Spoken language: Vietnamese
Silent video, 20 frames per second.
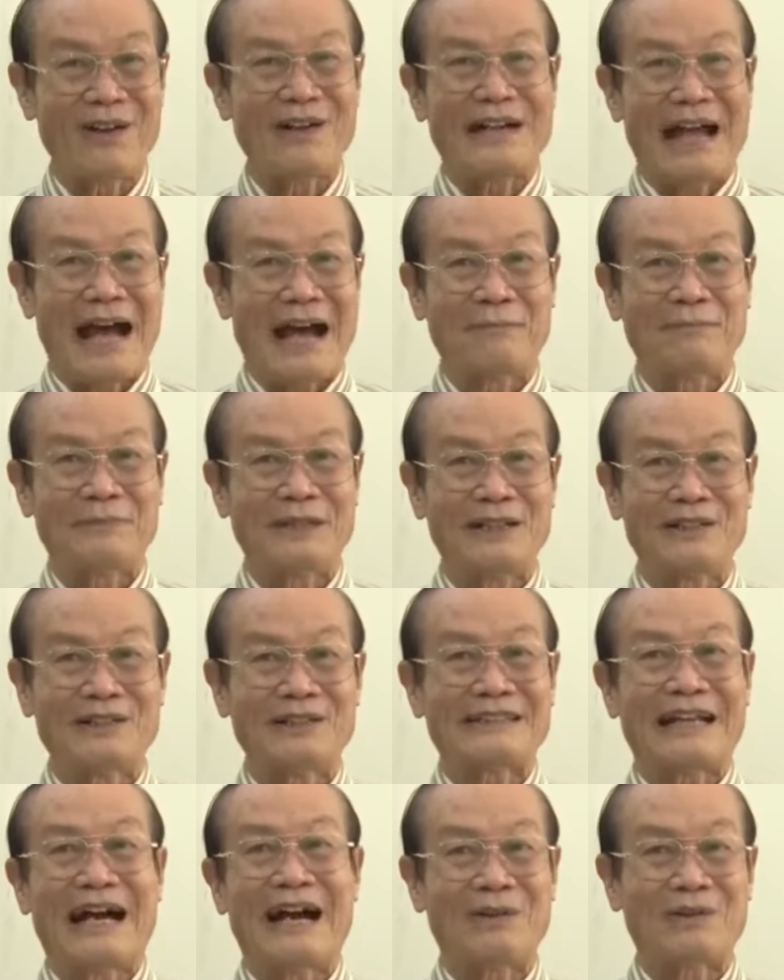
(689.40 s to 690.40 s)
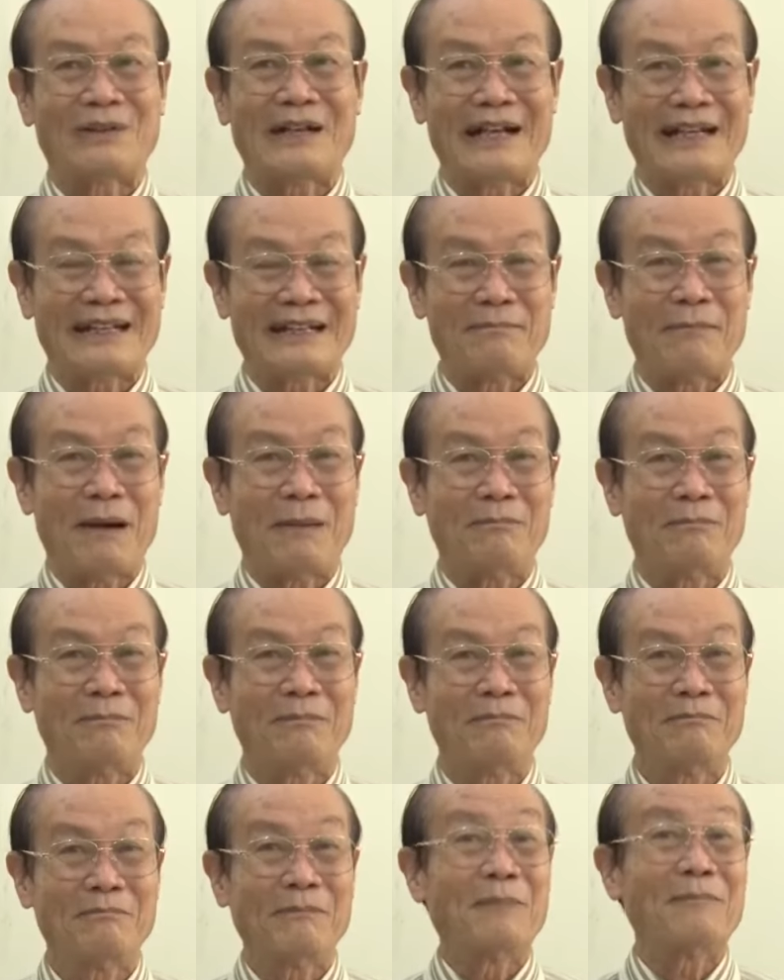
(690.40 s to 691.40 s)
là có đạm nên nó tạo ra cái
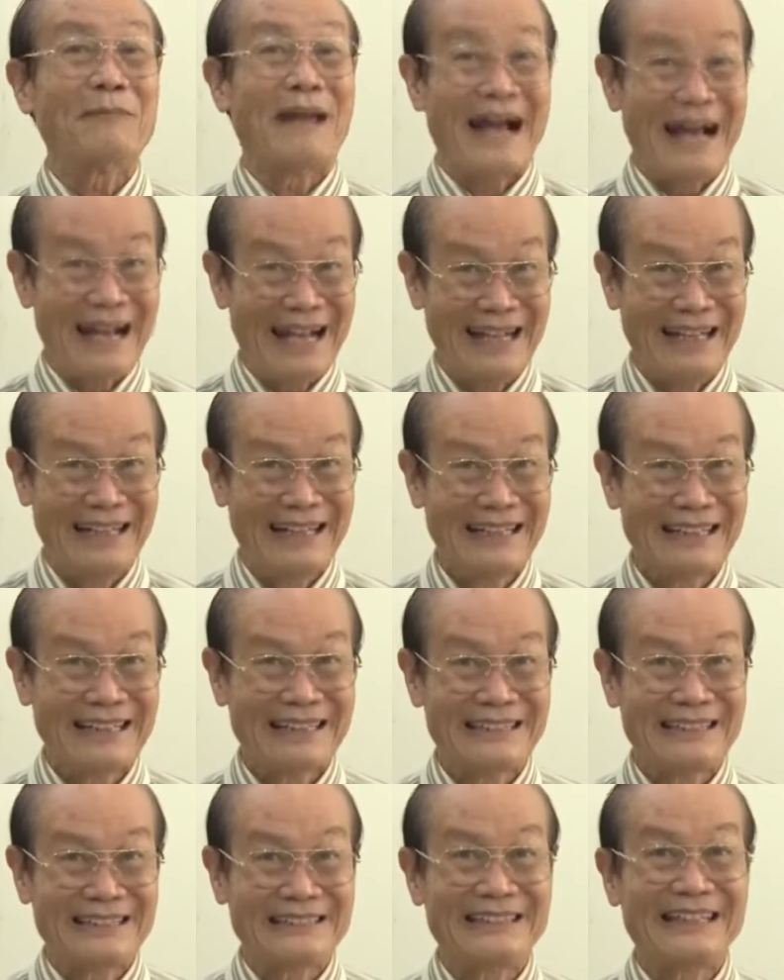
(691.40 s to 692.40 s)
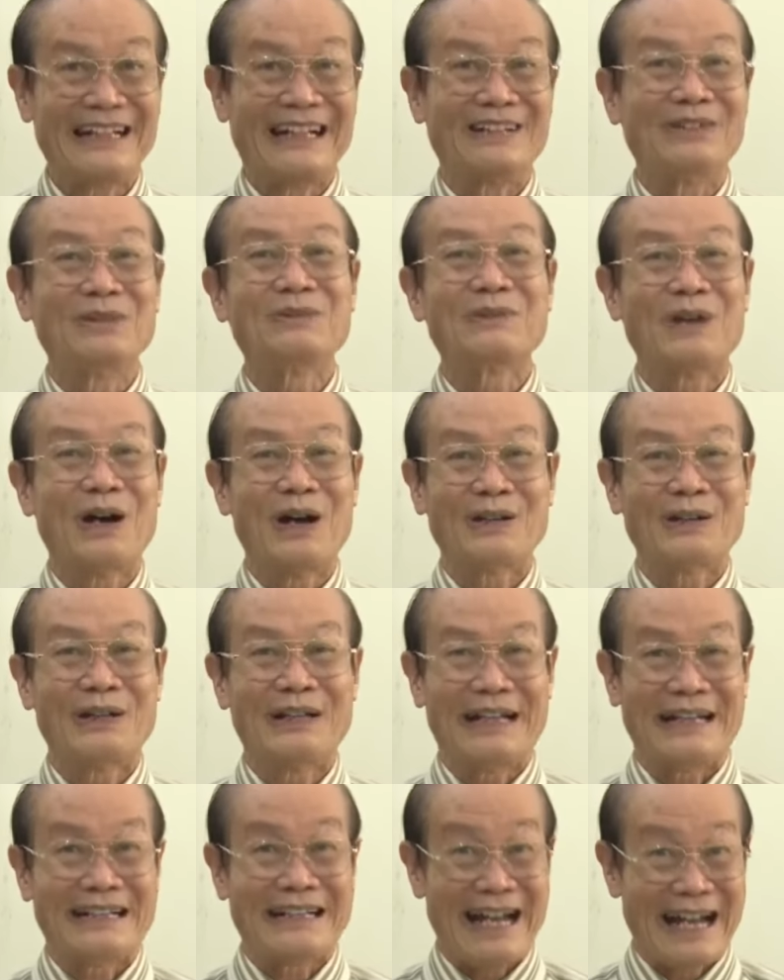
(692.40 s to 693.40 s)
mầm lá, tức là lúc đó
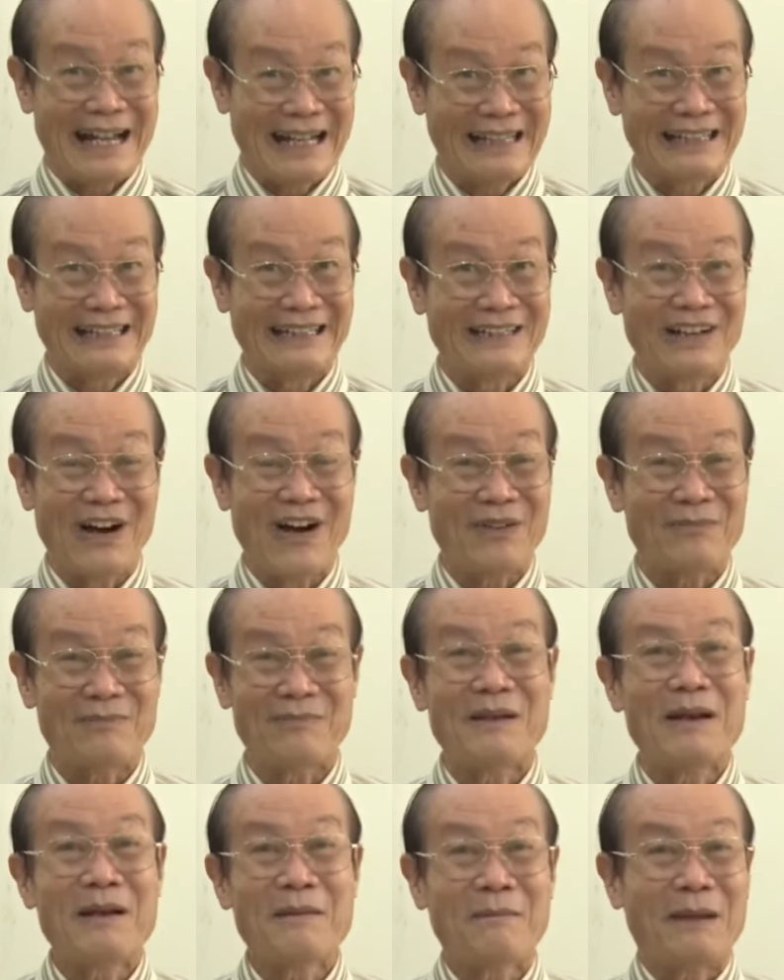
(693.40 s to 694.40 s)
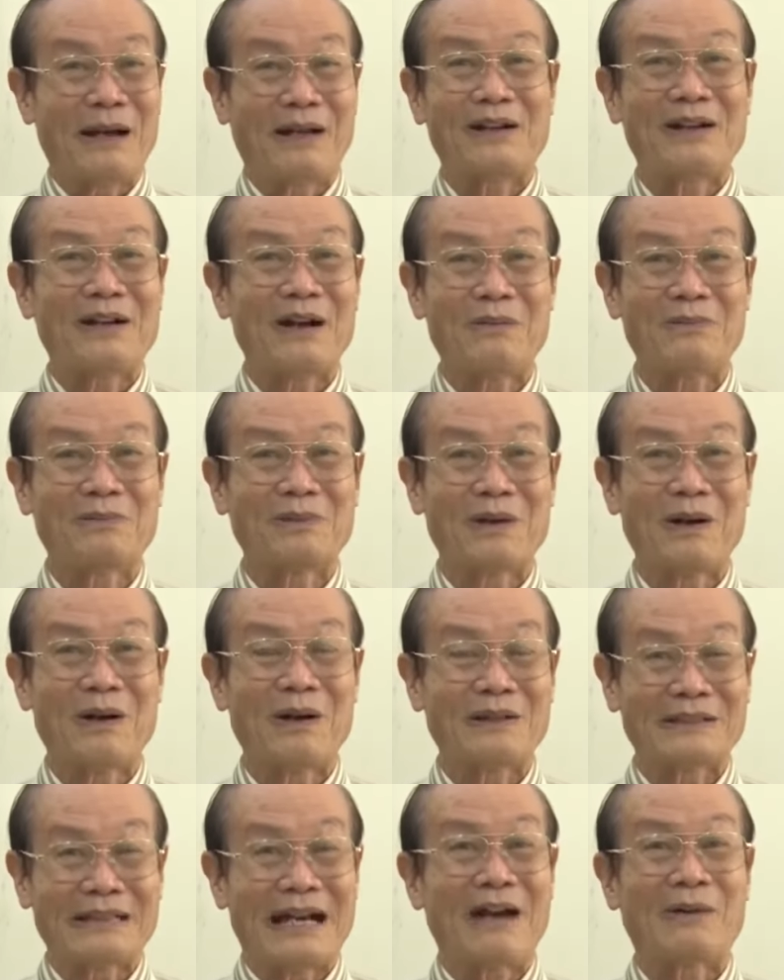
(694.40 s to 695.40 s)
nó lại ra cái cơi đọt mà nó không
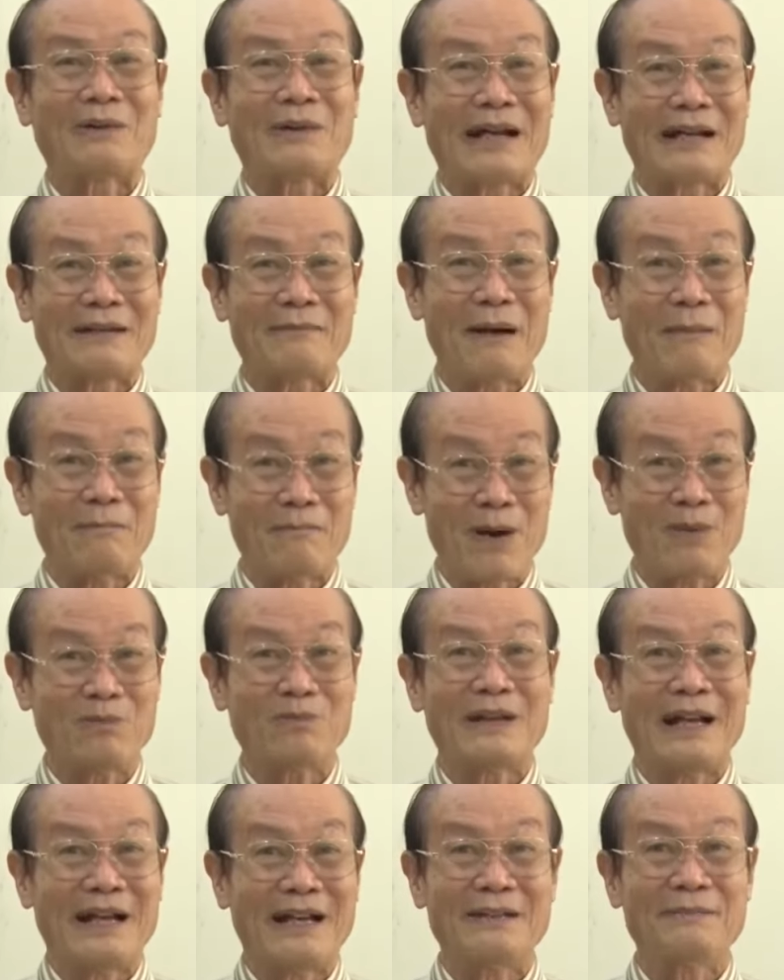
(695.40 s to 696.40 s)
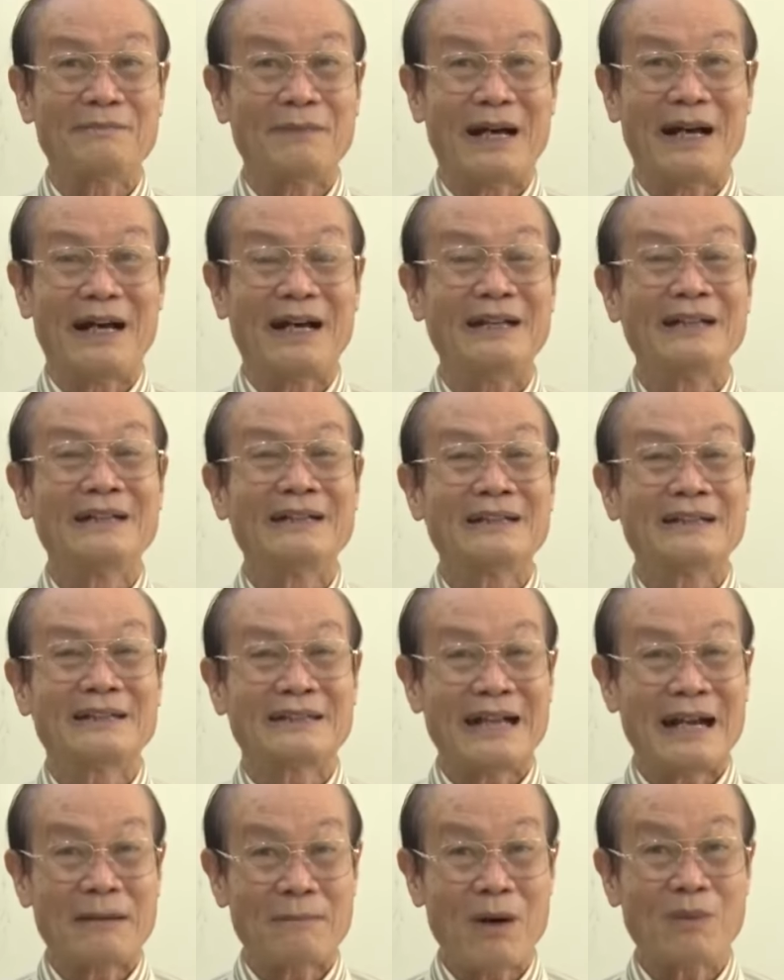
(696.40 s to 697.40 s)
có tạo ra cái mầm bông để mà
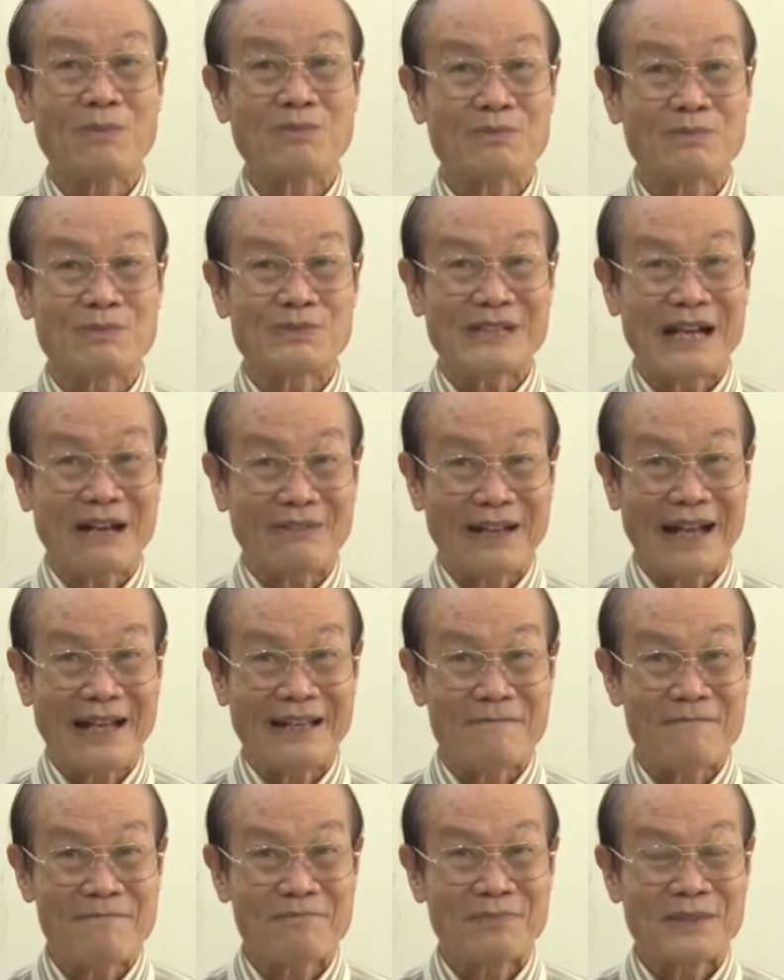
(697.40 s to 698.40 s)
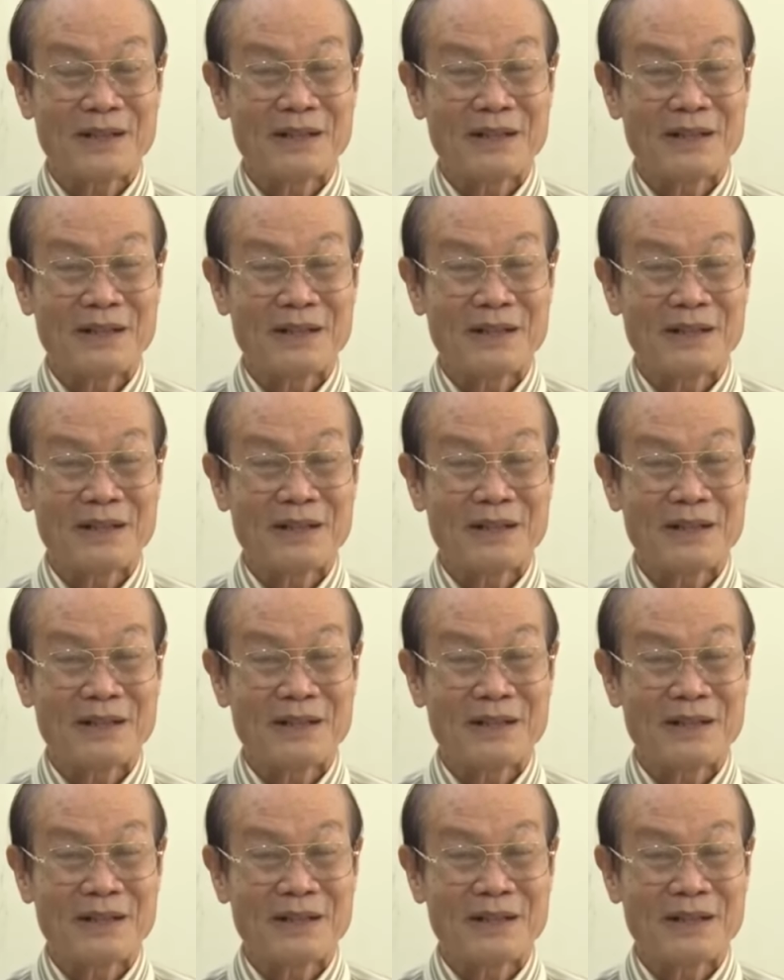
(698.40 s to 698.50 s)
ra bông sau này.